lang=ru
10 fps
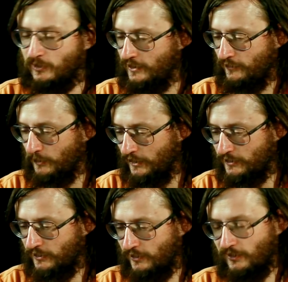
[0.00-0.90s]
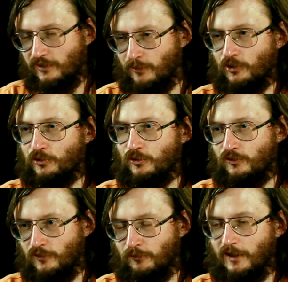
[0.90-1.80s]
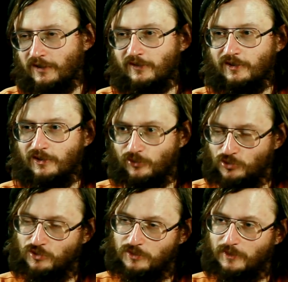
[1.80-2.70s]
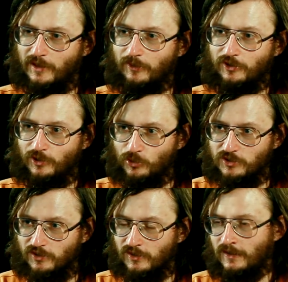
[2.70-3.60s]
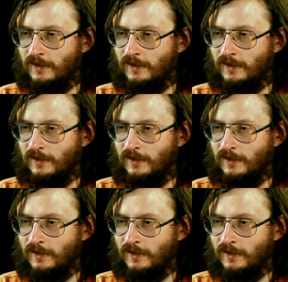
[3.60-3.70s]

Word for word: У нас в милиции работают и в полиции тоже, в общем, грамотные люди,